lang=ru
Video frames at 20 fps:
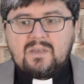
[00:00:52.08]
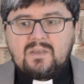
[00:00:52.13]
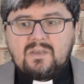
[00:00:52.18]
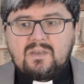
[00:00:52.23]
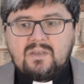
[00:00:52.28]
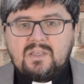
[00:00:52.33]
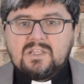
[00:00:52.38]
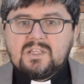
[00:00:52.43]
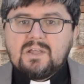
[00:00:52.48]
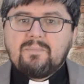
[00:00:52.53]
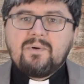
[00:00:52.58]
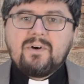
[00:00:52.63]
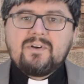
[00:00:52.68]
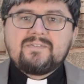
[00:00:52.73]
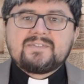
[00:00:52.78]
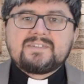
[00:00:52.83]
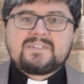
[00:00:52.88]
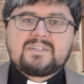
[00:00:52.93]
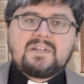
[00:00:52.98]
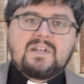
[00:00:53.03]
И на мой
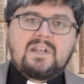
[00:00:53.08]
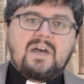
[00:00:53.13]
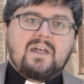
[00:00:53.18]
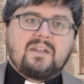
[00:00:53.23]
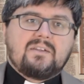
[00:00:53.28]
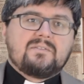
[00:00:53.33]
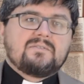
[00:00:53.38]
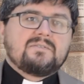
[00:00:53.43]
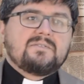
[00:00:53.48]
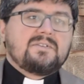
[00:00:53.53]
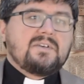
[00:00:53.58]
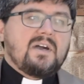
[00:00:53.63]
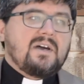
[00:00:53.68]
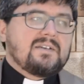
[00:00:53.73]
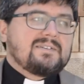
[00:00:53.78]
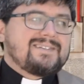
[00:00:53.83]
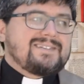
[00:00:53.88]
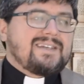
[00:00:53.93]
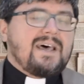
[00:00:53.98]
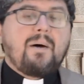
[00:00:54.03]
взгляд, друзья,
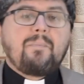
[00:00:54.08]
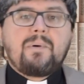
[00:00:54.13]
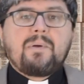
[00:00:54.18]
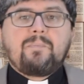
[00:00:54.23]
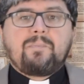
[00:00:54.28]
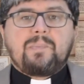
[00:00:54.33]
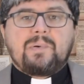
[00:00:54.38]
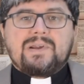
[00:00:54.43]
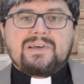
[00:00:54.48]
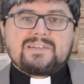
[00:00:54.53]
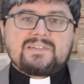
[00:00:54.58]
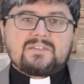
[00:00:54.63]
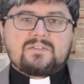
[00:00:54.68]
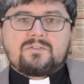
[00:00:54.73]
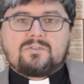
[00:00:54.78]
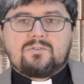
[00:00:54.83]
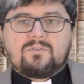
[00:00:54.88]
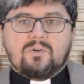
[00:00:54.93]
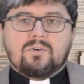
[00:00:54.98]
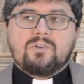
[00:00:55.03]
самый
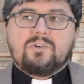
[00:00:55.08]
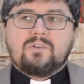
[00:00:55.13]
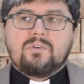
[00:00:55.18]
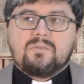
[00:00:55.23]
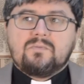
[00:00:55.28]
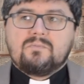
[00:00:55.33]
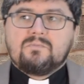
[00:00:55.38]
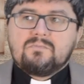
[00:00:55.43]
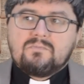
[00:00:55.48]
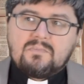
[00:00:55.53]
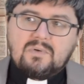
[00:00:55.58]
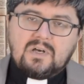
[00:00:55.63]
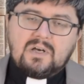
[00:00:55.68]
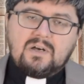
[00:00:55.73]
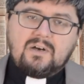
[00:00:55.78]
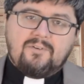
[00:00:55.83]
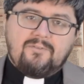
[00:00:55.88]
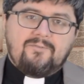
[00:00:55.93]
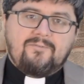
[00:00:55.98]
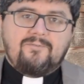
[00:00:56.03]
простой
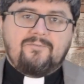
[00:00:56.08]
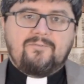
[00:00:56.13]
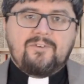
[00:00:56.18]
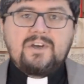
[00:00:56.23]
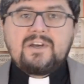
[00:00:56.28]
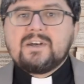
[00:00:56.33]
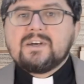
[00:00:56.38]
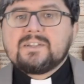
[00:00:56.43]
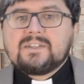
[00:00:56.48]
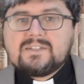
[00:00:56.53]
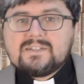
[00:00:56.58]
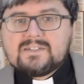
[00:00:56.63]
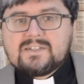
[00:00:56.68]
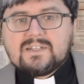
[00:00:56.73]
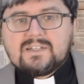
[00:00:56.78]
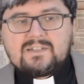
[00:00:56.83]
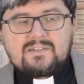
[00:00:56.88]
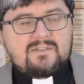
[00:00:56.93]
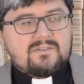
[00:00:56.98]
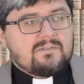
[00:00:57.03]
а, выход из
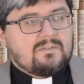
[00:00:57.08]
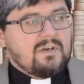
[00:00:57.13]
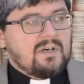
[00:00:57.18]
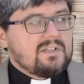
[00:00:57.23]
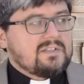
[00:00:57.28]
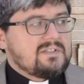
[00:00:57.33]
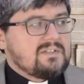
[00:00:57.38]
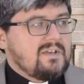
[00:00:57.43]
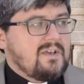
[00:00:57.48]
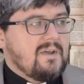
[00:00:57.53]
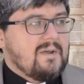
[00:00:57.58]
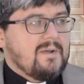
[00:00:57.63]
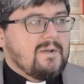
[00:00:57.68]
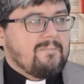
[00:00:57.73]
этой ситуации,